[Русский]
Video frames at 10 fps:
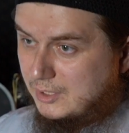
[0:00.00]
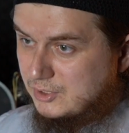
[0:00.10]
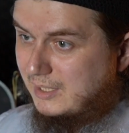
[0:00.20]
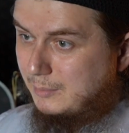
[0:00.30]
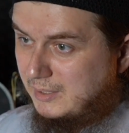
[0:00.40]

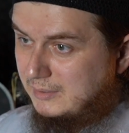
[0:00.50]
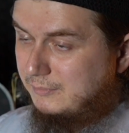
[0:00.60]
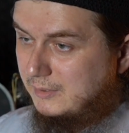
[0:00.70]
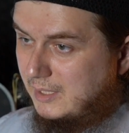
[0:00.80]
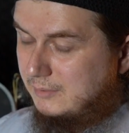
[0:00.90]
наша команда
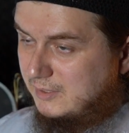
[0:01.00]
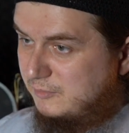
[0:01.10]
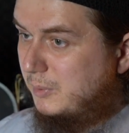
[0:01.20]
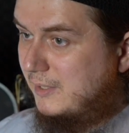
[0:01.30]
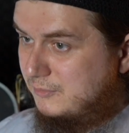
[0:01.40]

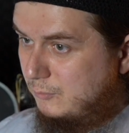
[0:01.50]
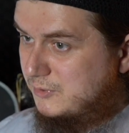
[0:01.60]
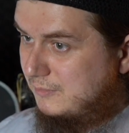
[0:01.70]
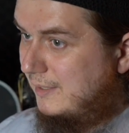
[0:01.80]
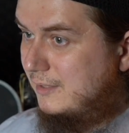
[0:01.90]
вкладывает в
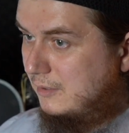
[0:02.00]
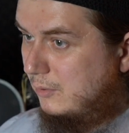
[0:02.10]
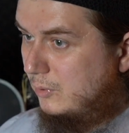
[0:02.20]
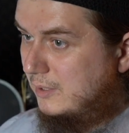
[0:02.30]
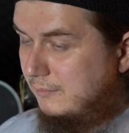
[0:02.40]
производство
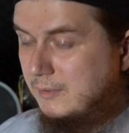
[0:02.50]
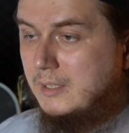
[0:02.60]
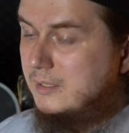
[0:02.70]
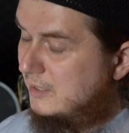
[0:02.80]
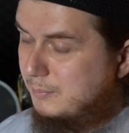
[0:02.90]
этих роликов,
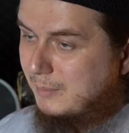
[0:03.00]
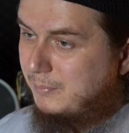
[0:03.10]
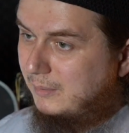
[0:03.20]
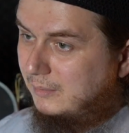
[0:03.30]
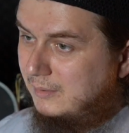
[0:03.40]
не
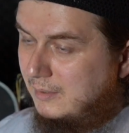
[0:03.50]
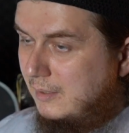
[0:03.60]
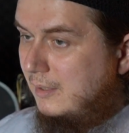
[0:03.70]
пропал.